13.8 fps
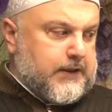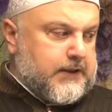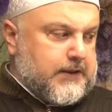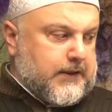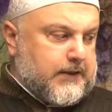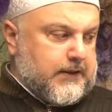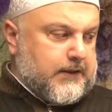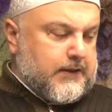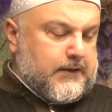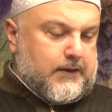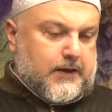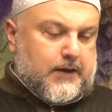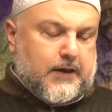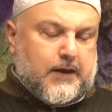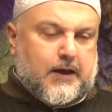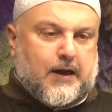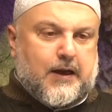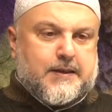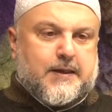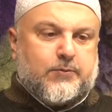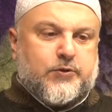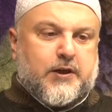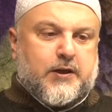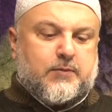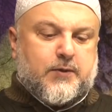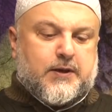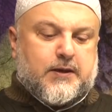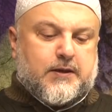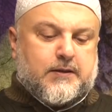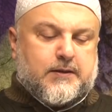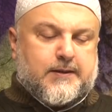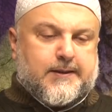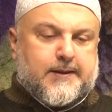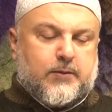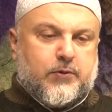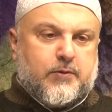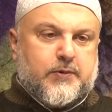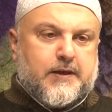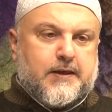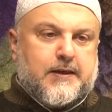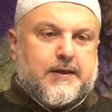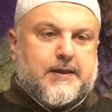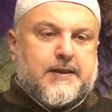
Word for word: insanların azap çekmelerinin sebebi